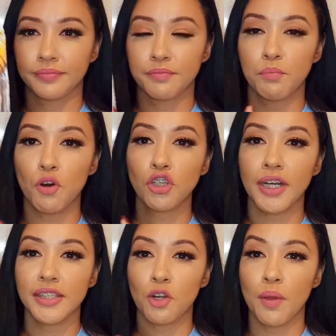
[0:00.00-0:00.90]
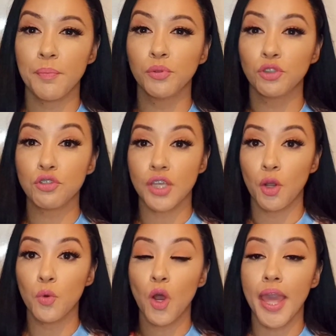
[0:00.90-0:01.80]
por
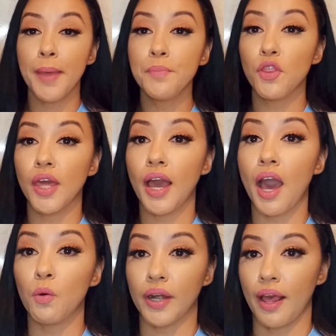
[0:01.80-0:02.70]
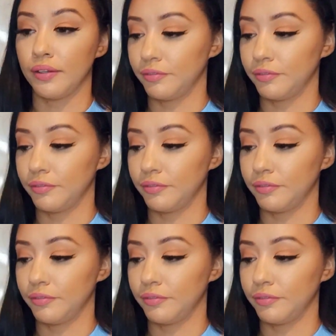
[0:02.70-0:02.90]
39.01 en Bodega ahorrera